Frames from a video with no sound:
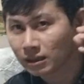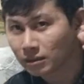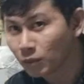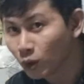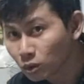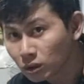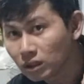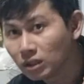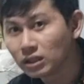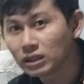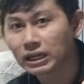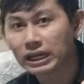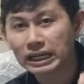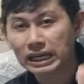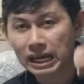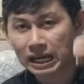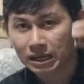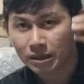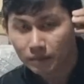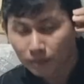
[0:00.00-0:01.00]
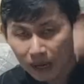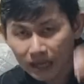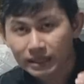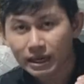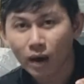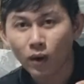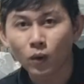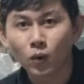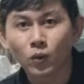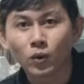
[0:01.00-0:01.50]
mu tưa hay là
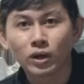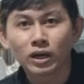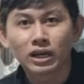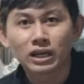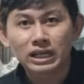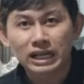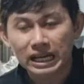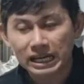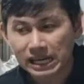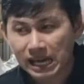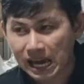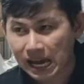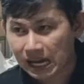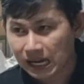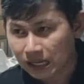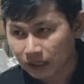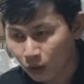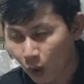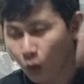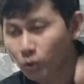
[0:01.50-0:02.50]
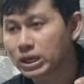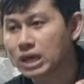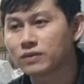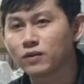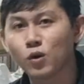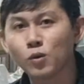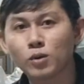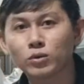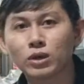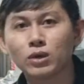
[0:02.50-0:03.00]
máy dầu hay là độ che
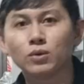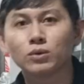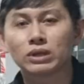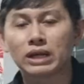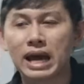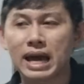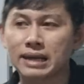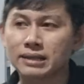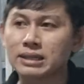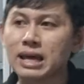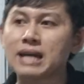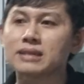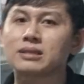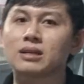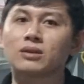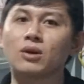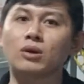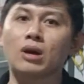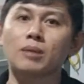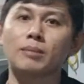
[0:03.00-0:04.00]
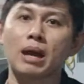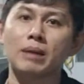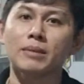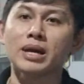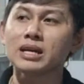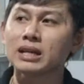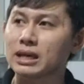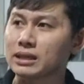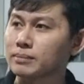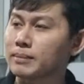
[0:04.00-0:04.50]
phủ bao nhiêu, là Thái sẽ cho các bạn
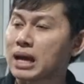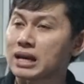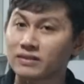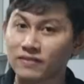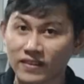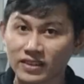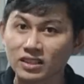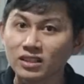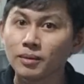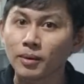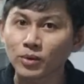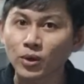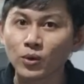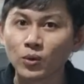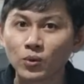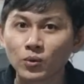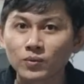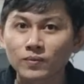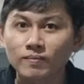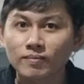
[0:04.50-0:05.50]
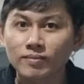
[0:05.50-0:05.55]
biết là các bạn phải tưới bao nhiêu.